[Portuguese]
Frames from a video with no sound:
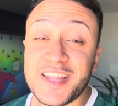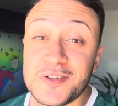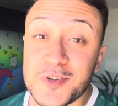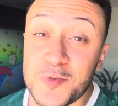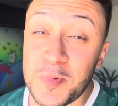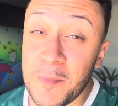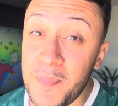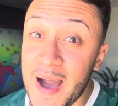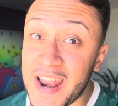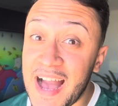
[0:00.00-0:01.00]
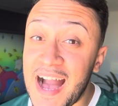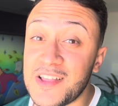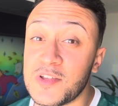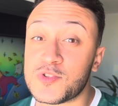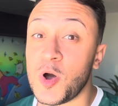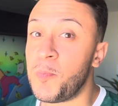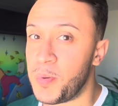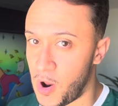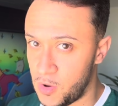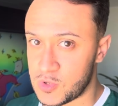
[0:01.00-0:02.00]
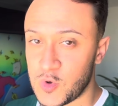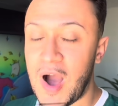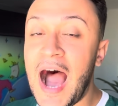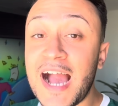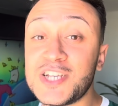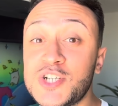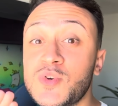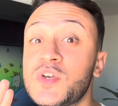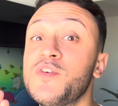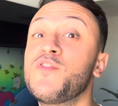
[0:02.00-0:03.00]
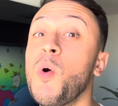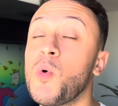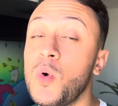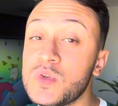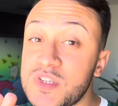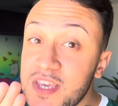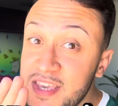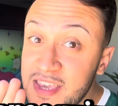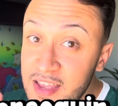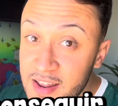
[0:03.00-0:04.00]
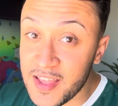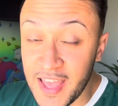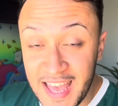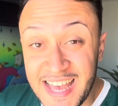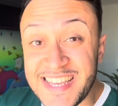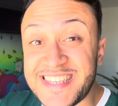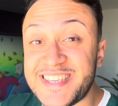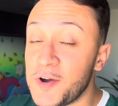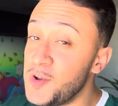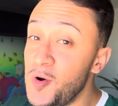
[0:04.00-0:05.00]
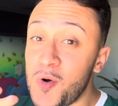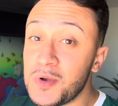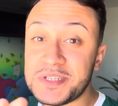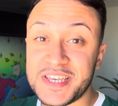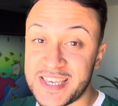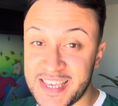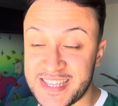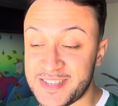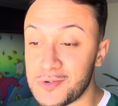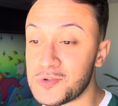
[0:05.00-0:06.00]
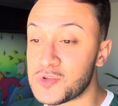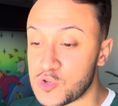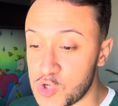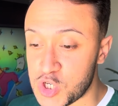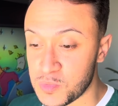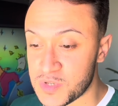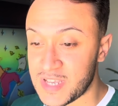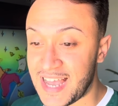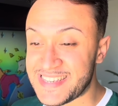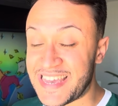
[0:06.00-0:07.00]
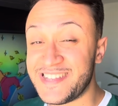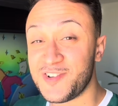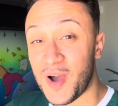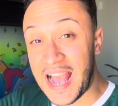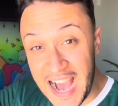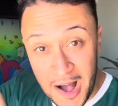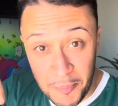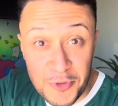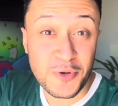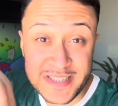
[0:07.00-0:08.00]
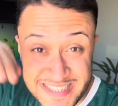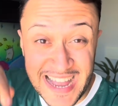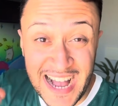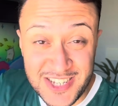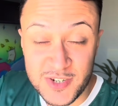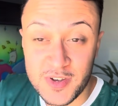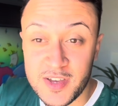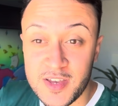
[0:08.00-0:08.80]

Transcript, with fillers: tenho tudo preparado e tô pronto. Acho que vou conseguir. Se eu não conseguir ser um dos últimos a sair do campo, do estádio,